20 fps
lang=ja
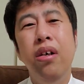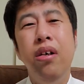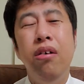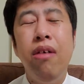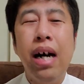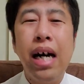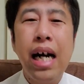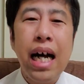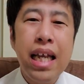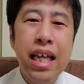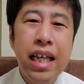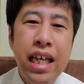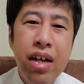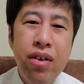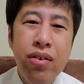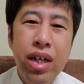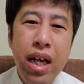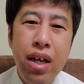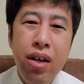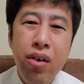分かって
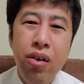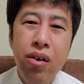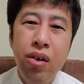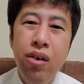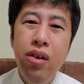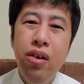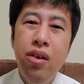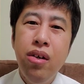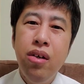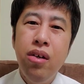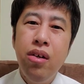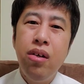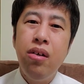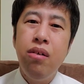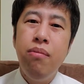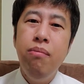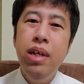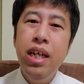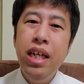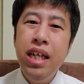るけど、
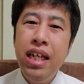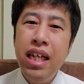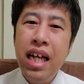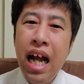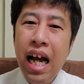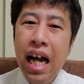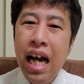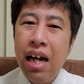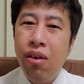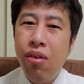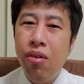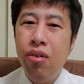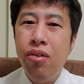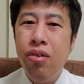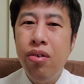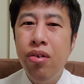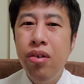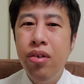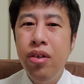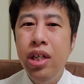みんながこ
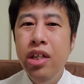う、